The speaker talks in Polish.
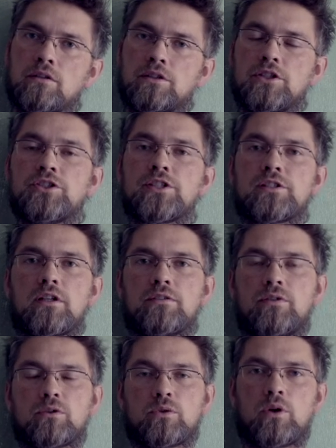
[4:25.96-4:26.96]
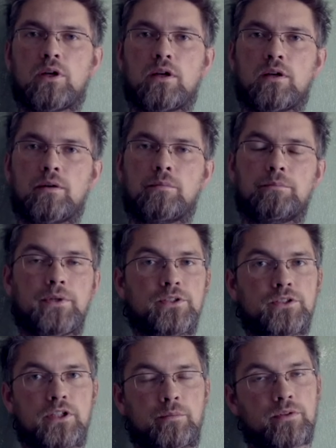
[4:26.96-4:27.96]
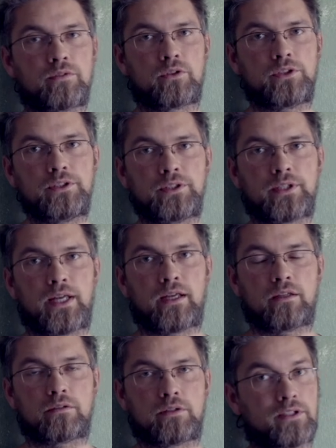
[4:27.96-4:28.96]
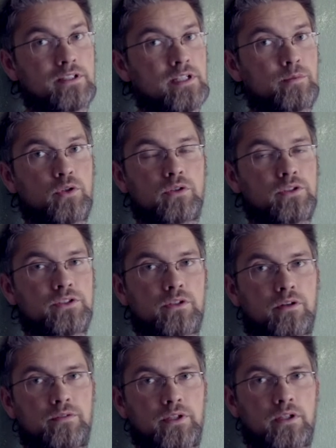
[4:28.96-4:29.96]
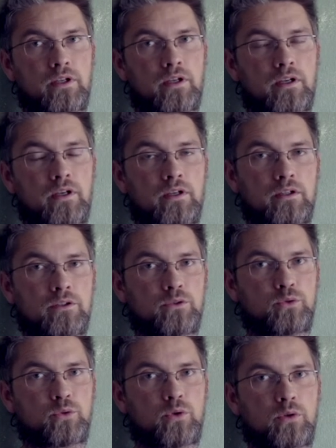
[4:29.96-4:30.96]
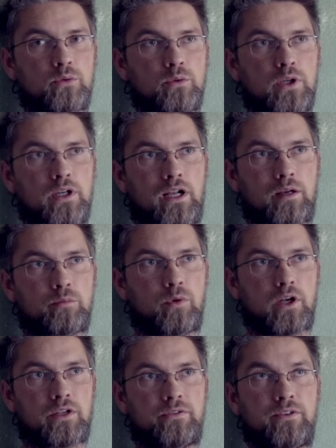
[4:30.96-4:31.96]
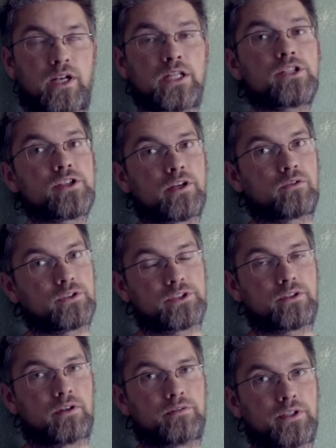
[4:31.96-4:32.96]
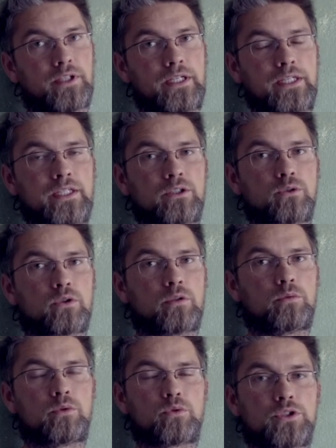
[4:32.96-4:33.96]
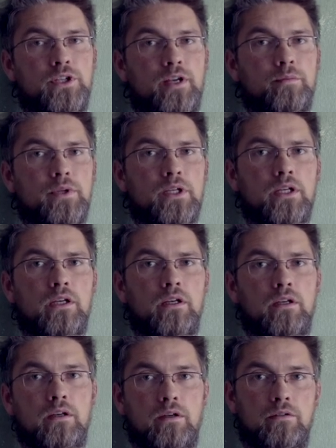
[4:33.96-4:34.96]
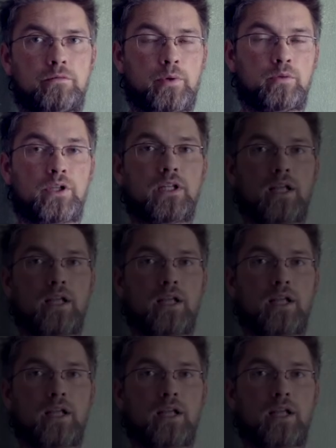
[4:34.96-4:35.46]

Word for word: zdjęcie z telefonu będzie na pewno inne na tej samej ogniskowej, którą albo ekwiwalencie ogniskowej, którą użyjemy w pełnej